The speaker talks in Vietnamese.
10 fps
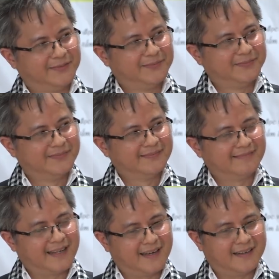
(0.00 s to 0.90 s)
vâng.
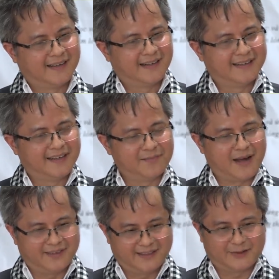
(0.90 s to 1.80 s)
nha nhưng
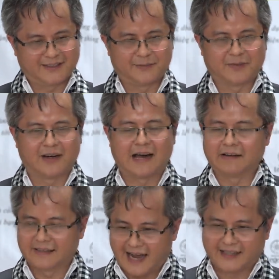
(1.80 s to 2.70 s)
mà vị chủ tịch chúng tôi là
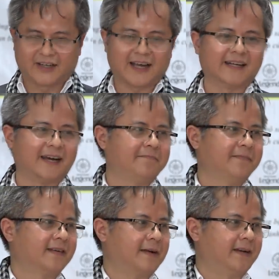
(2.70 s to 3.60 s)
gửi thẳng cho các anh em
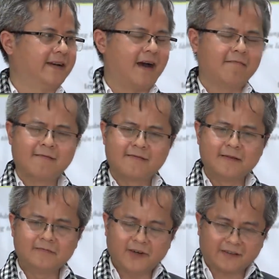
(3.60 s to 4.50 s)
cấp lãnh đạo
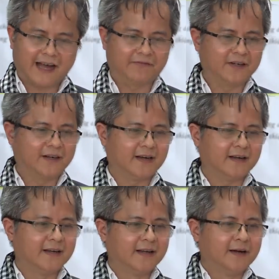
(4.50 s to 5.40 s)
nhìn rất thẳng vấn đề
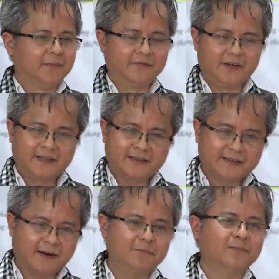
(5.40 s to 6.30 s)
bởi vì
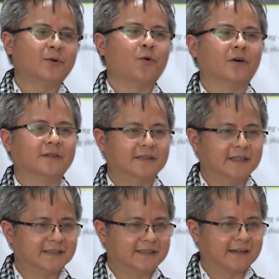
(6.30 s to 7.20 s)
trong cuộc
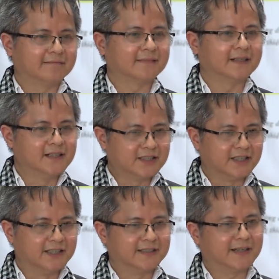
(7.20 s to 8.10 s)
chiến tranh thương
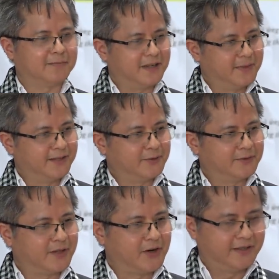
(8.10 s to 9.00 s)
trường trong thời bình của
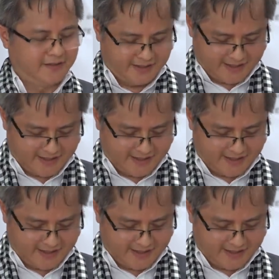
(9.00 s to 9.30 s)
chúng tôi